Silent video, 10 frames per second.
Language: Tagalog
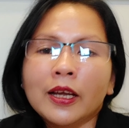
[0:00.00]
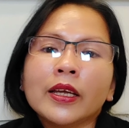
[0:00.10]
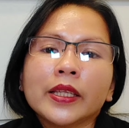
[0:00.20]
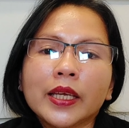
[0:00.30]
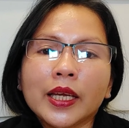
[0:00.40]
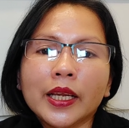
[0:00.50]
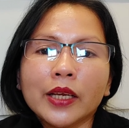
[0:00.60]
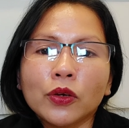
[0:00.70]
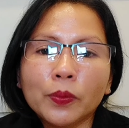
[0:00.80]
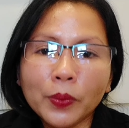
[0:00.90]

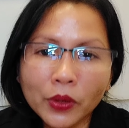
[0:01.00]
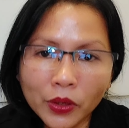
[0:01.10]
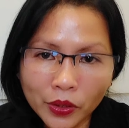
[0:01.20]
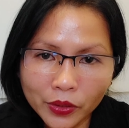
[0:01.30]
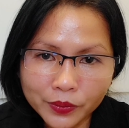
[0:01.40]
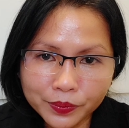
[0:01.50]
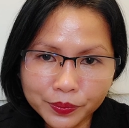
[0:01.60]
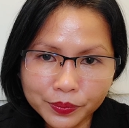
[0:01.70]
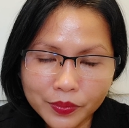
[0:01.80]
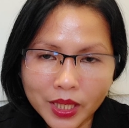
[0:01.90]
Hinihiling ko po
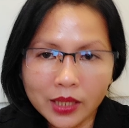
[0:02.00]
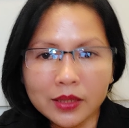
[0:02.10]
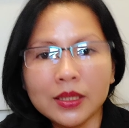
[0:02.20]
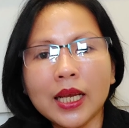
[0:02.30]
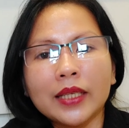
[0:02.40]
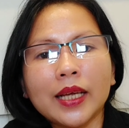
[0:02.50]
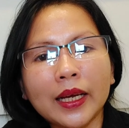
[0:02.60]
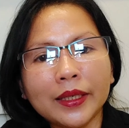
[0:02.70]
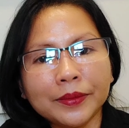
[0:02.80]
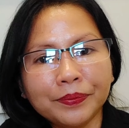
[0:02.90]
na
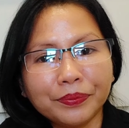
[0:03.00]
sana